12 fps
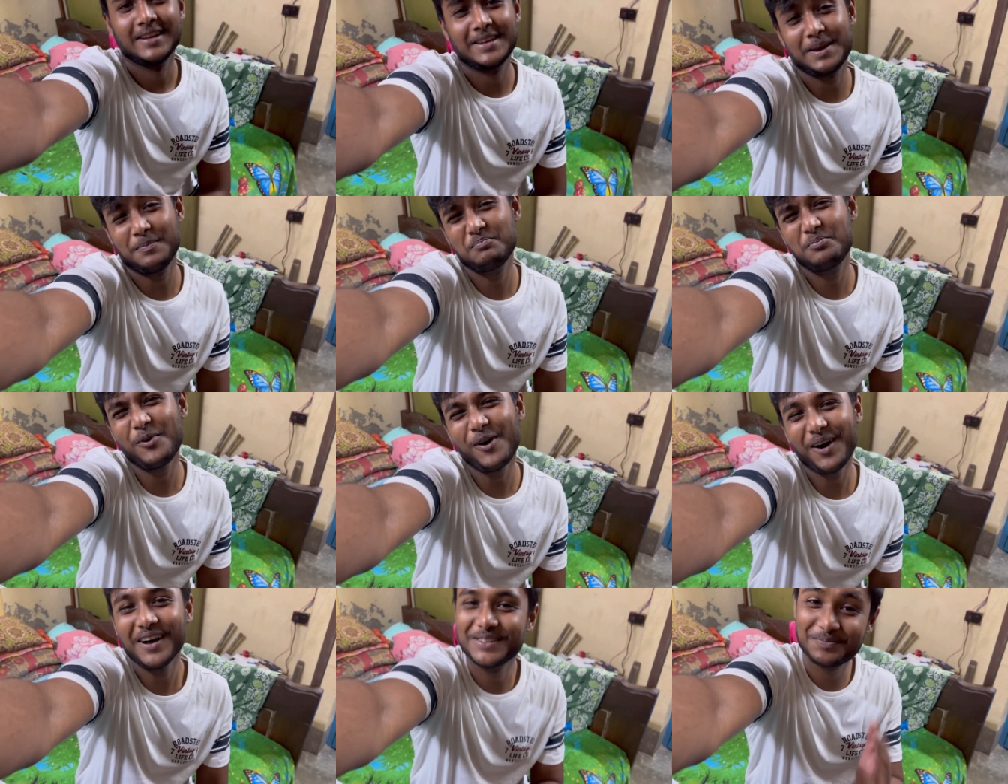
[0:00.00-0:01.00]
কি
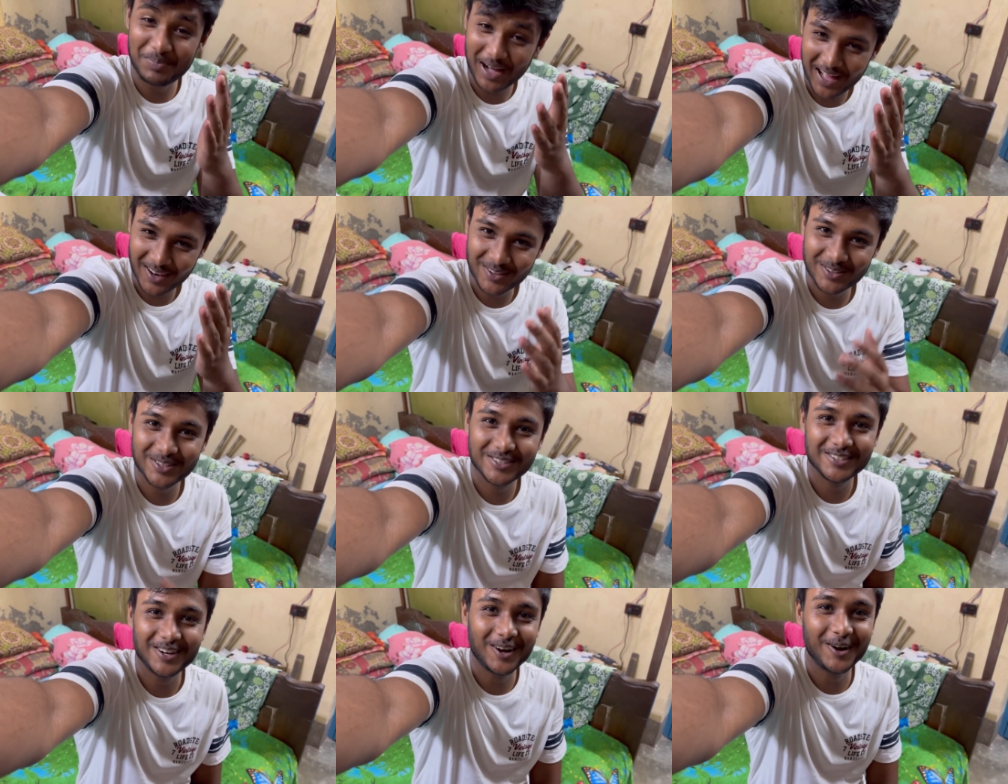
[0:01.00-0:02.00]
বস ভালো তো
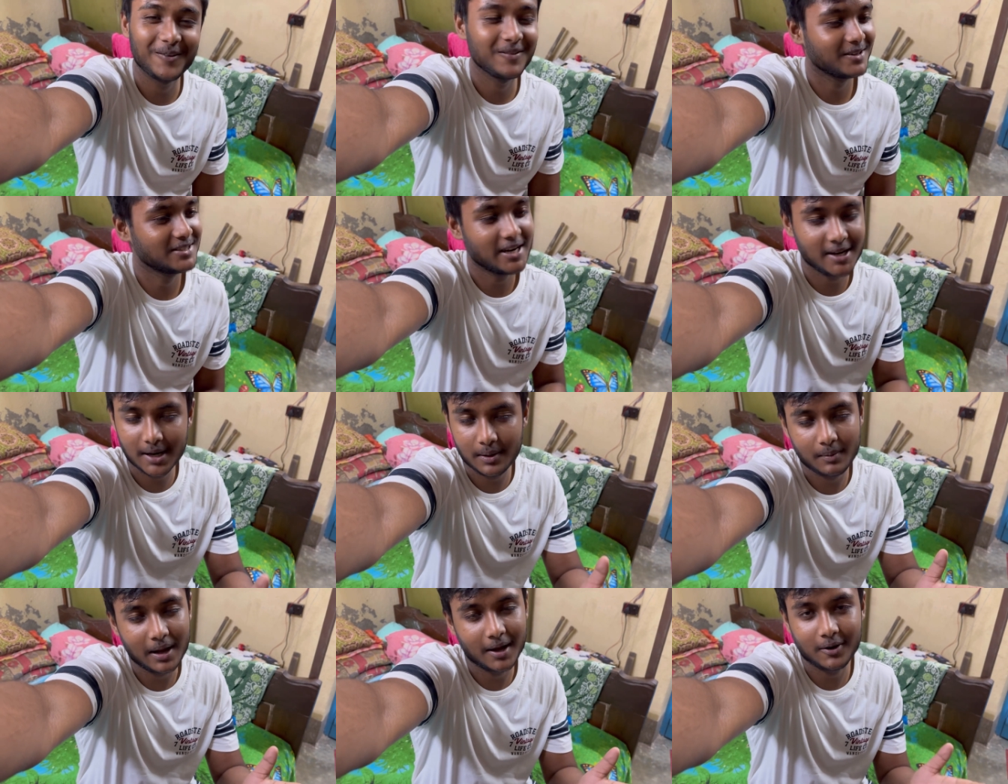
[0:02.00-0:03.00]
সব জানি না
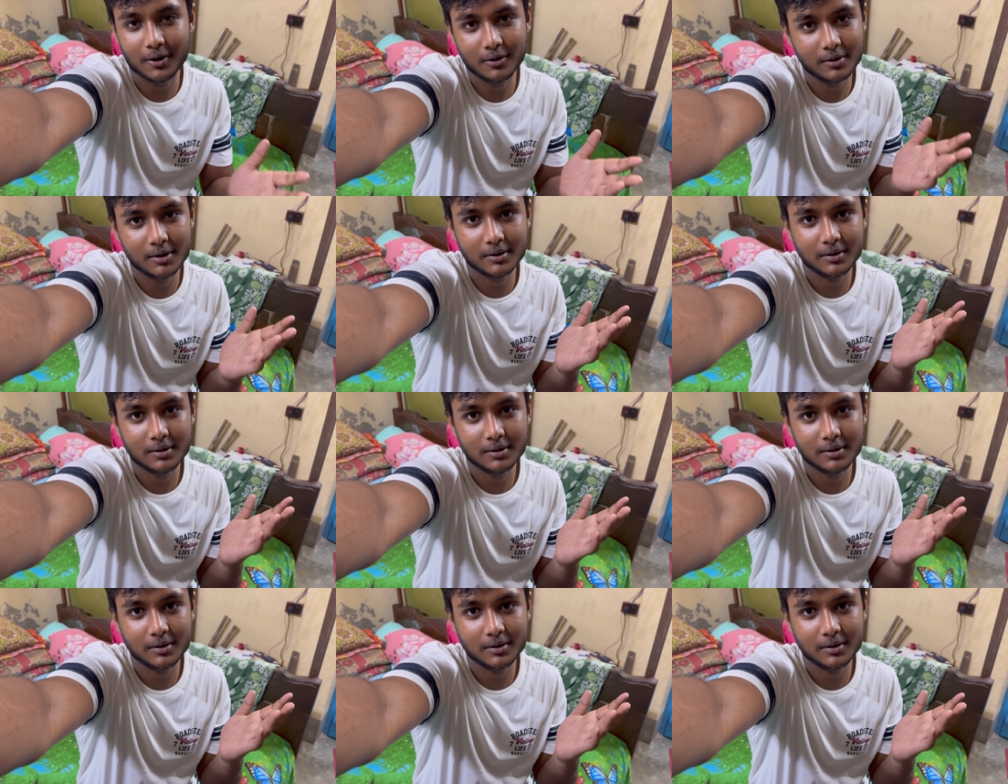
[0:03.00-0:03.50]
মা কখন